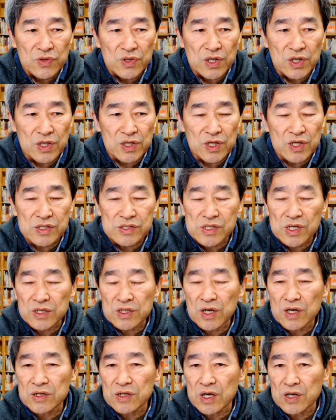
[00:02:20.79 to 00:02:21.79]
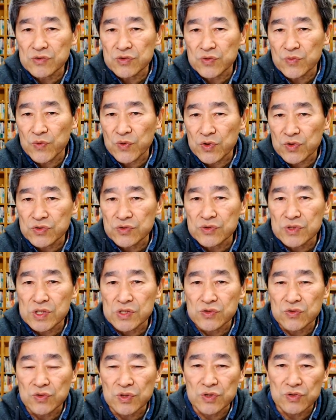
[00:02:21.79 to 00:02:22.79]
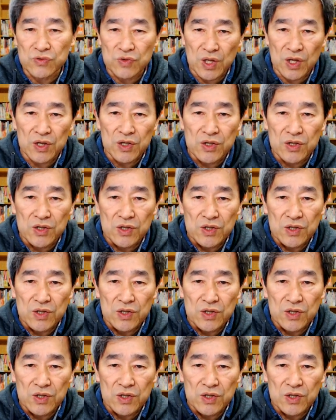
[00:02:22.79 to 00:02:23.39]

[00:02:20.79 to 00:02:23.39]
う、えー、経済感覚にもよるんでしょうけどね、